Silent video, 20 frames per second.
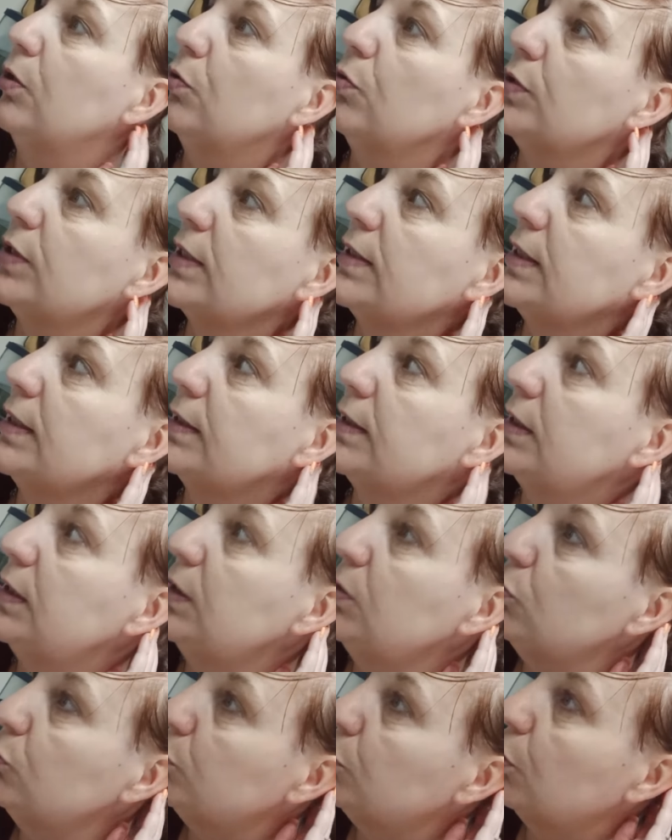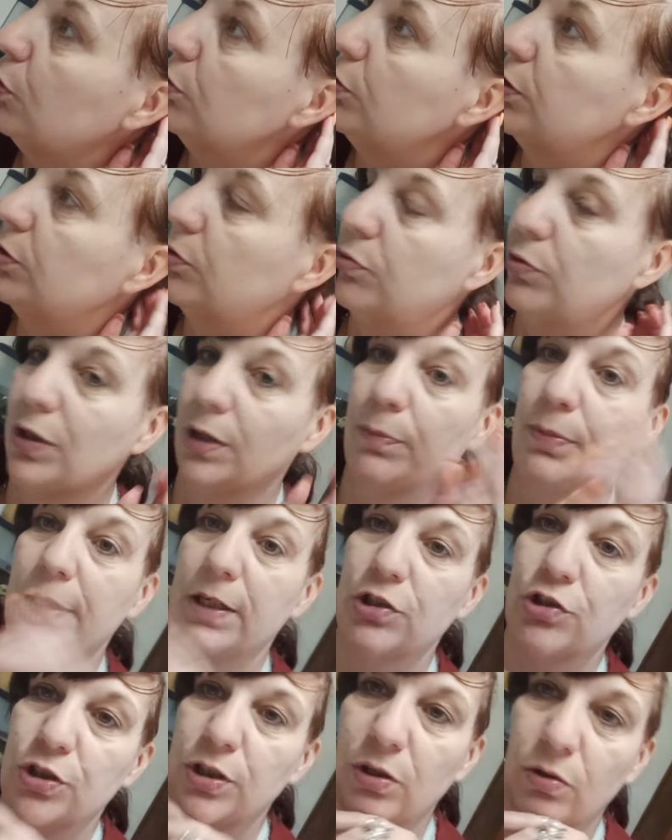Donc ça c'est ce qui nous manque, qu'on n'a pas
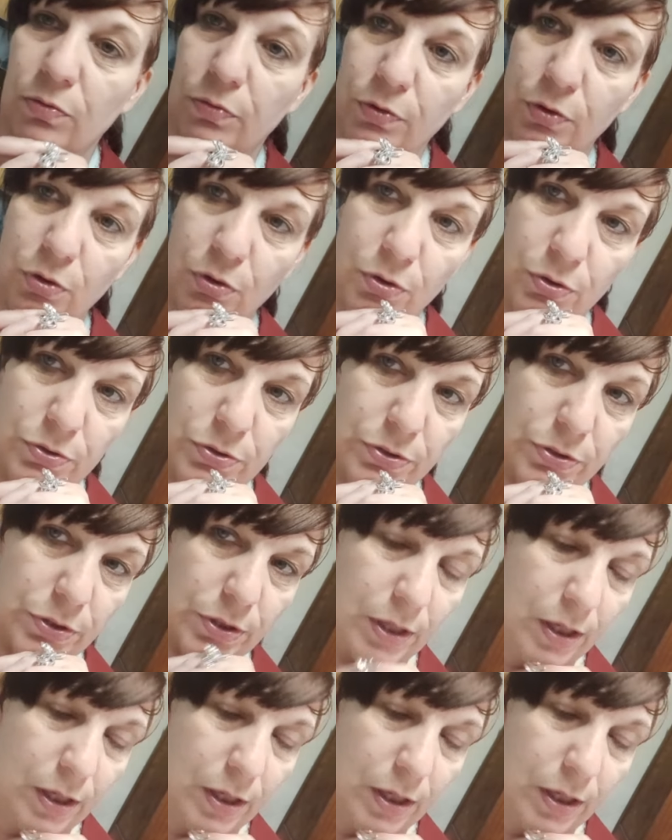acheté en France.